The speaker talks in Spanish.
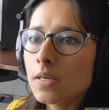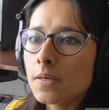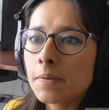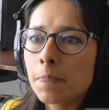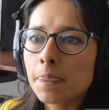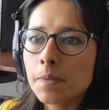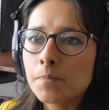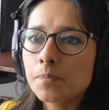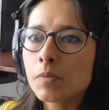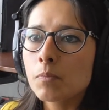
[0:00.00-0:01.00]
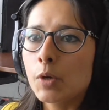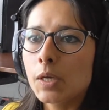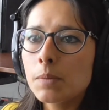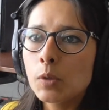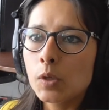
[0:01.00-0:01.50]
Em, por
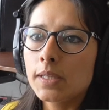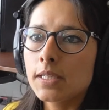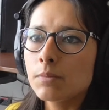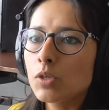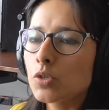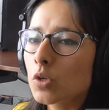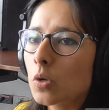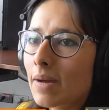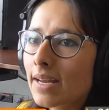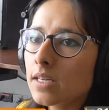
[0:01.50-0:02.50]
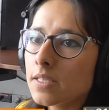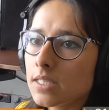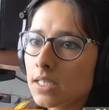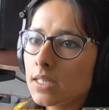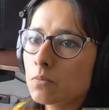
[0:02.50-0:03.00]
ejemplo, en términos
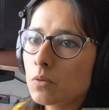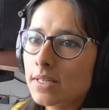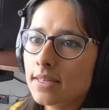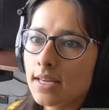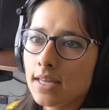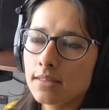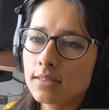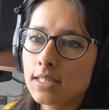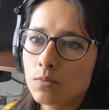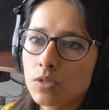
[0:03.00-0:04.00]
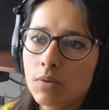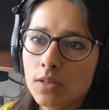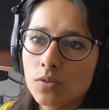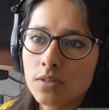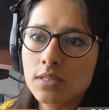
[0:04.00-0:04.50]
globales de, movilidad, estamos
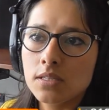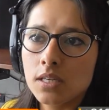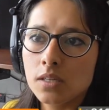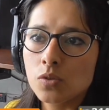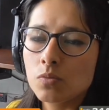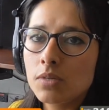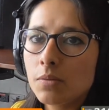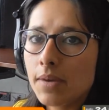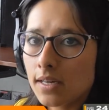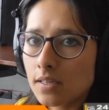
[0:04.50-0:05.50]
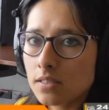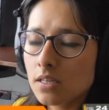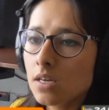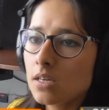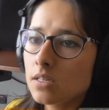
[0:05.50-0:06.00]
hablando de 600.000
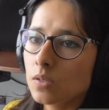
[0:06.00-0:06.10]
viajes.